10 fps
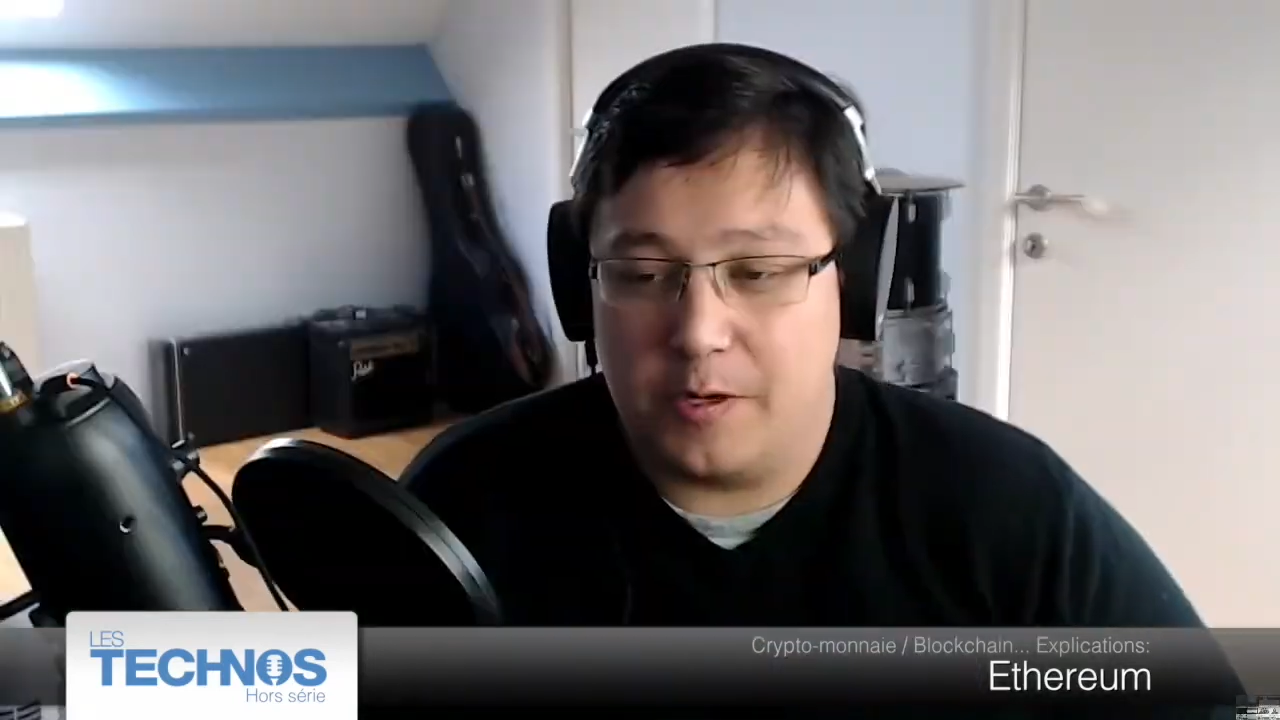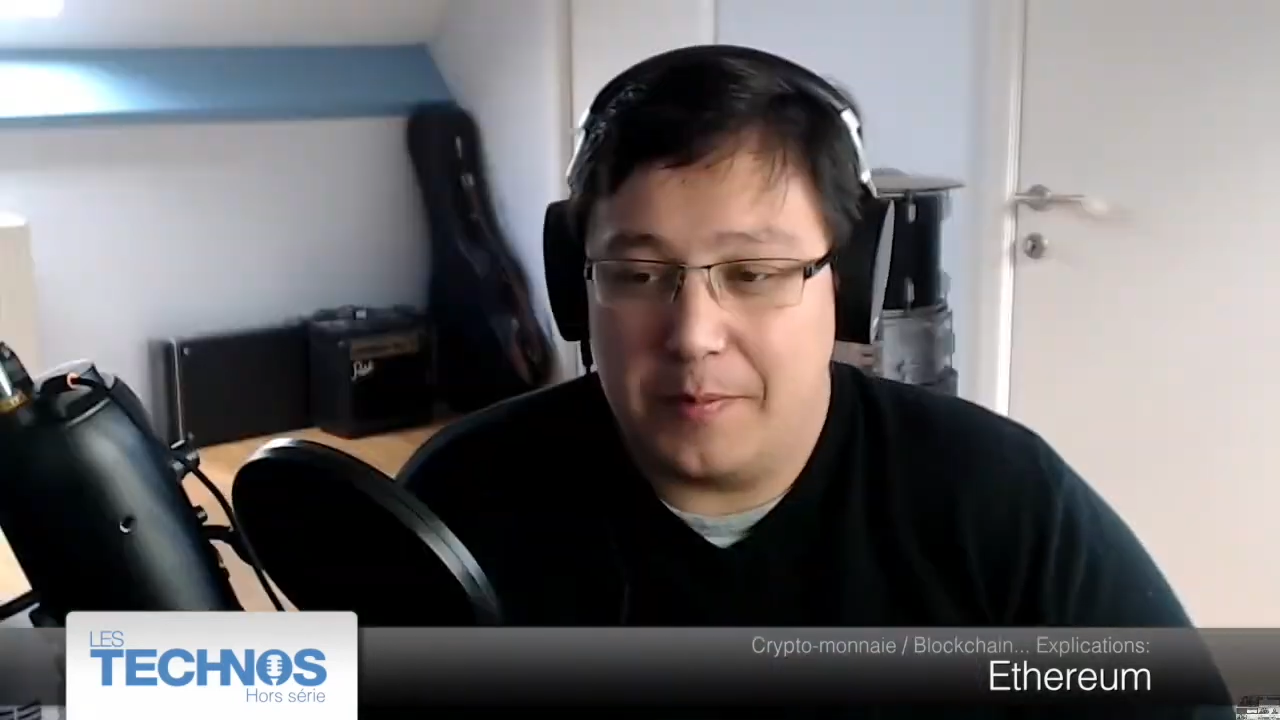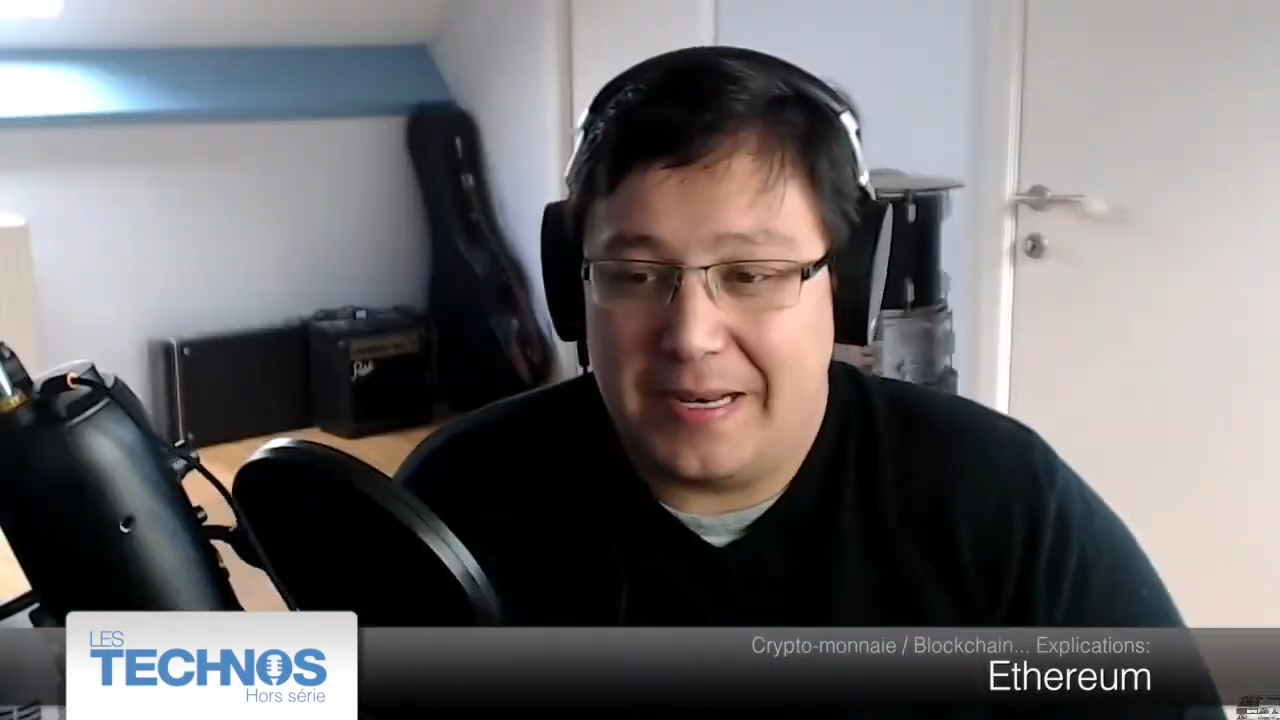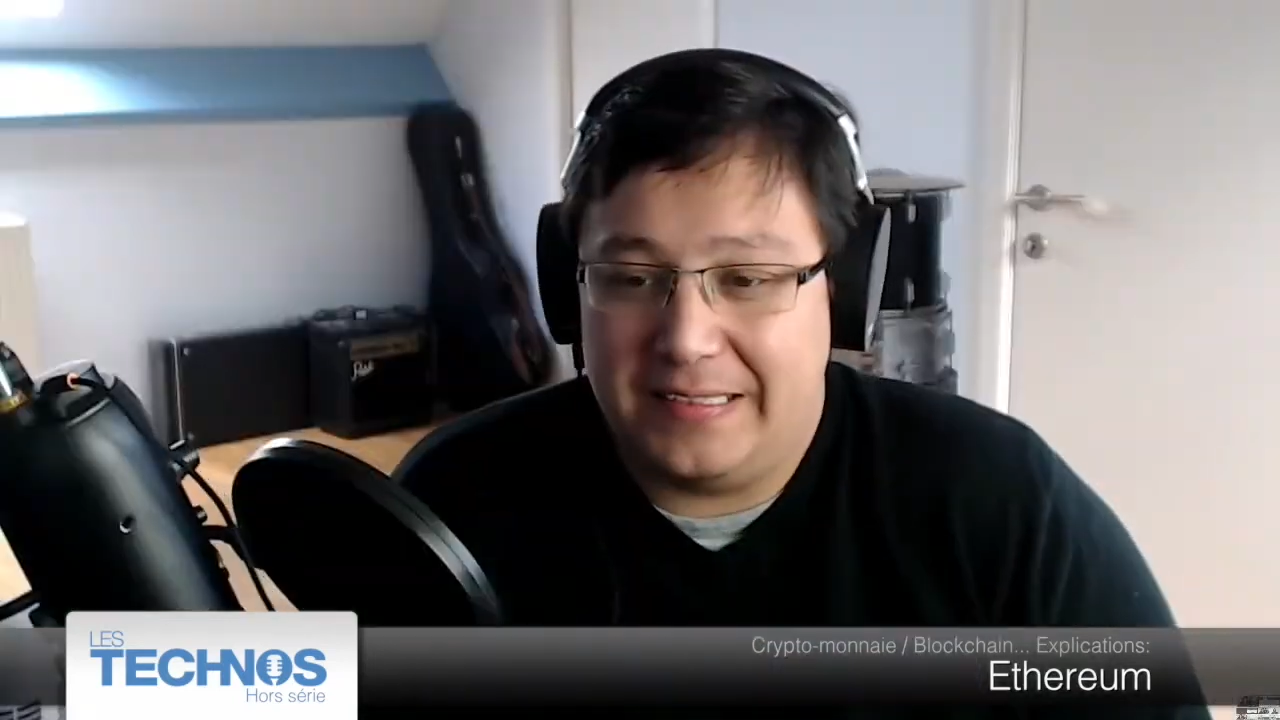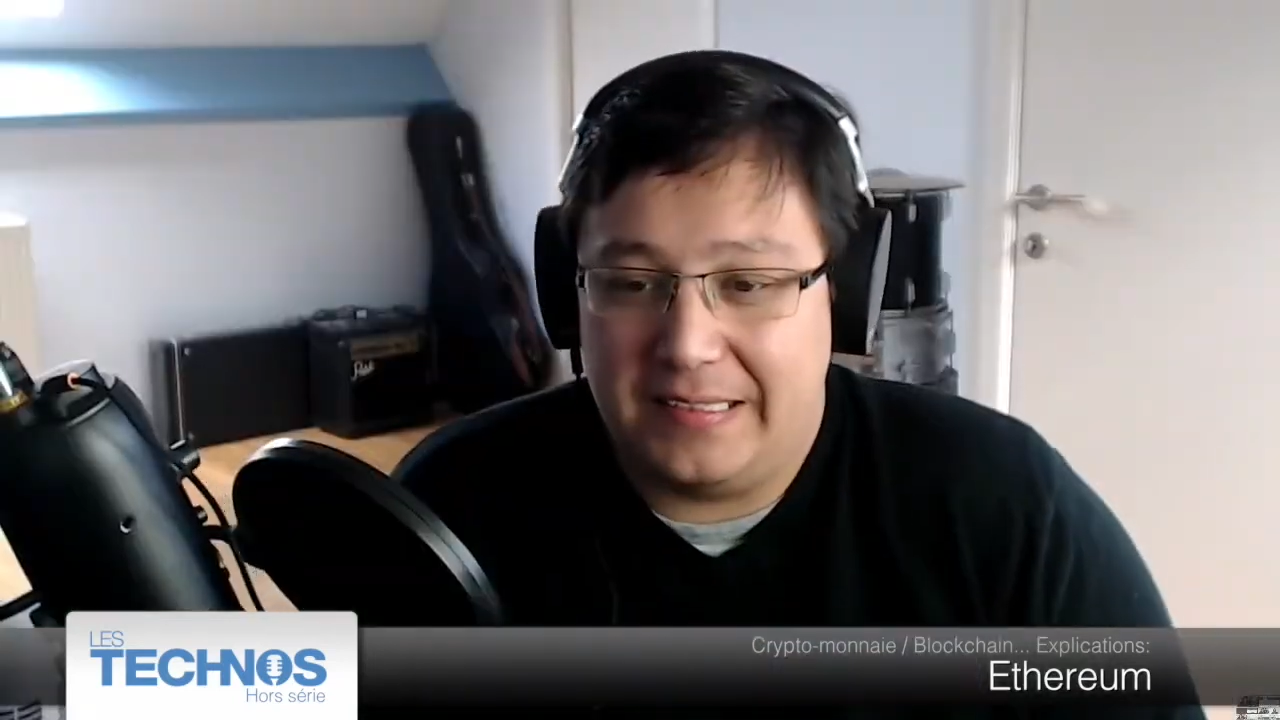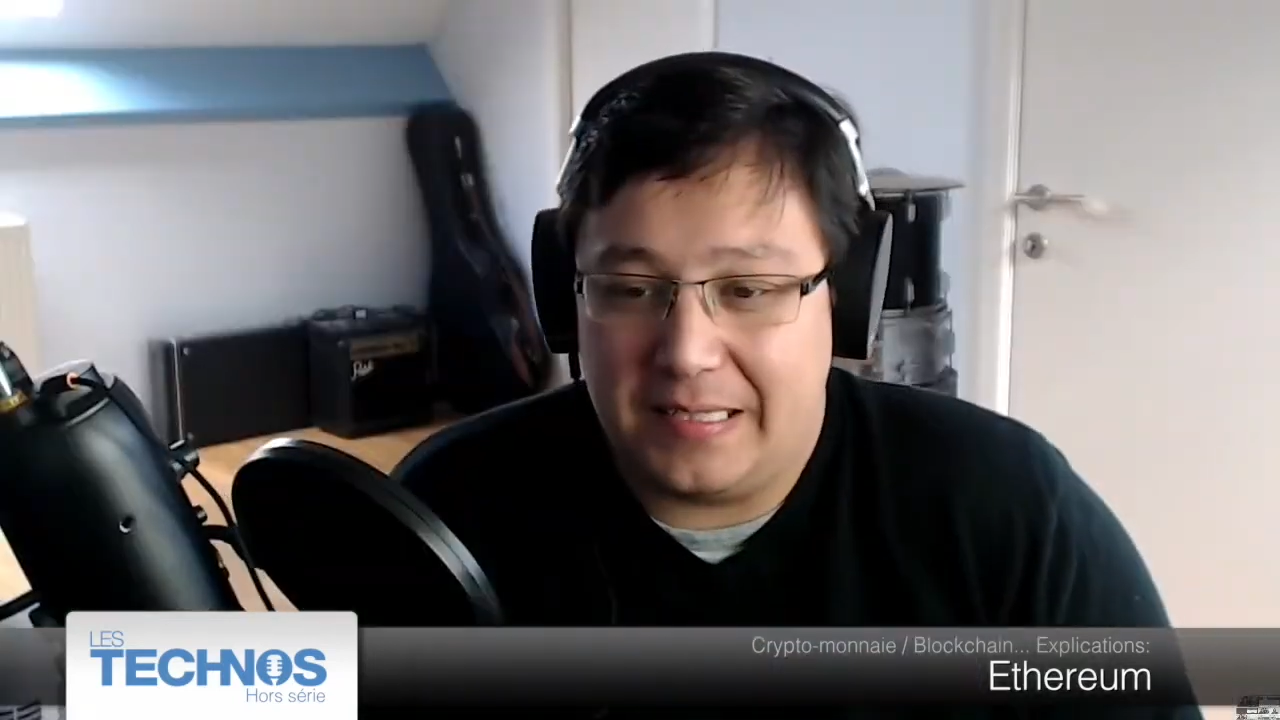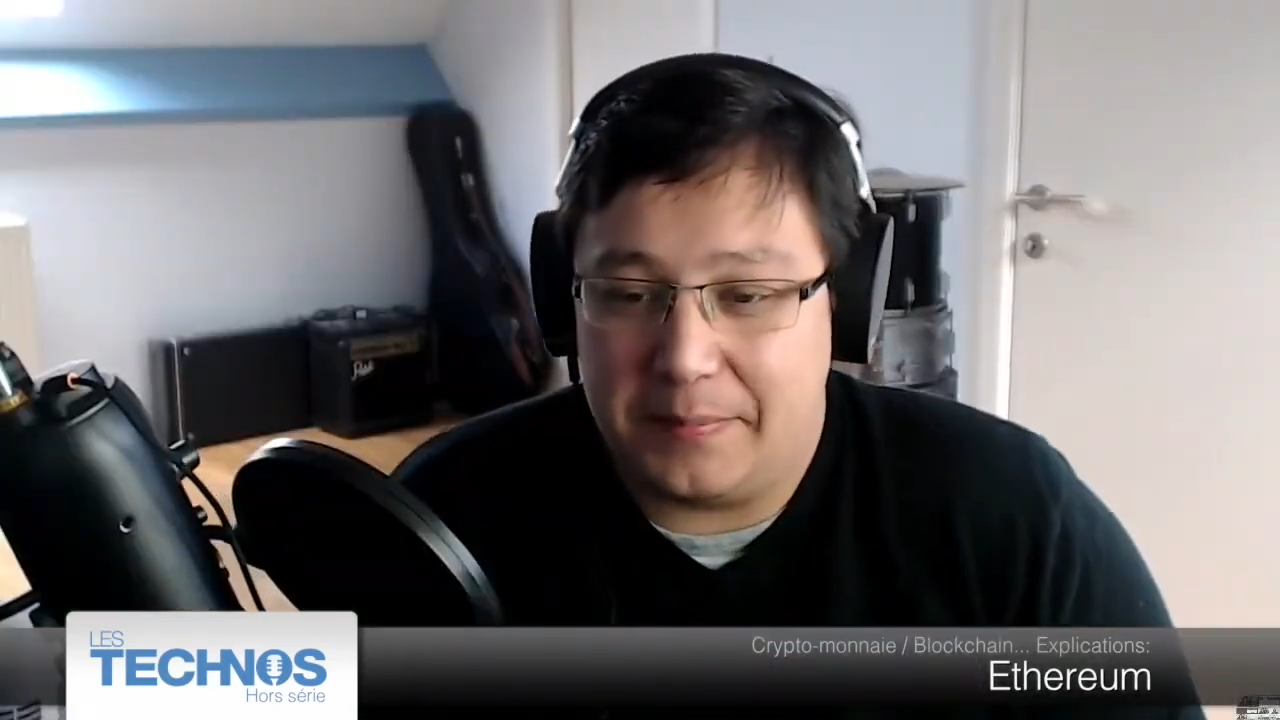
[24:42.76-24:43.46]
l'a dit Seb,